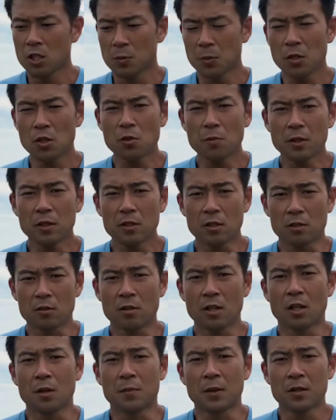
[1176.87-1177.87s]

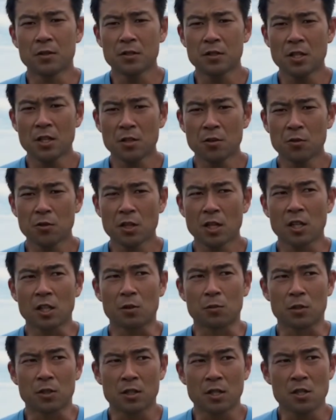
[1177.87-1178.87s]
スピードバウンディングは、バウンディングの中
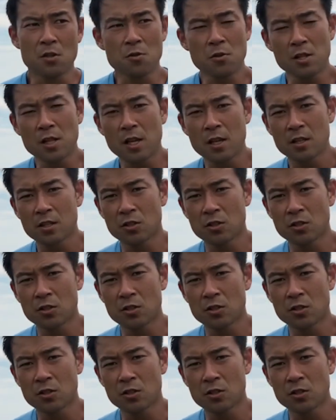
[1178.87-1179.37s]
でもですね、よりね、